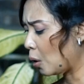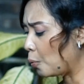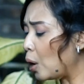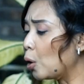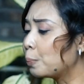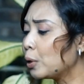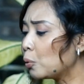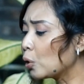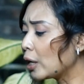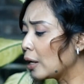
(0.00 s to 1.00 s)
walaupun
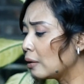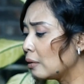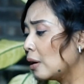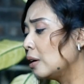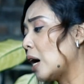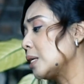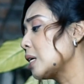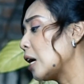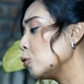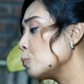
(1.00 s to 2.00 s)
mungkin nggak
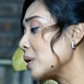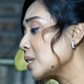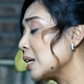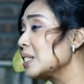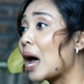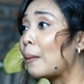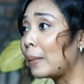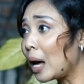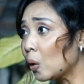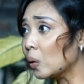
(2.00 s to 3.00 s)
100% sama
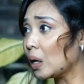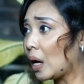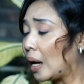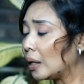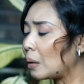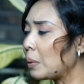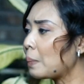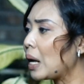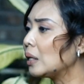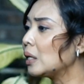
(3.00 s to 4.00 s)
lo ya, tapi
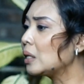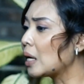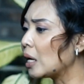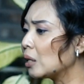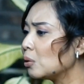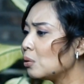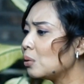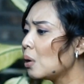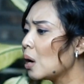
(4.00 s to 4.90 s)
paling tidak itu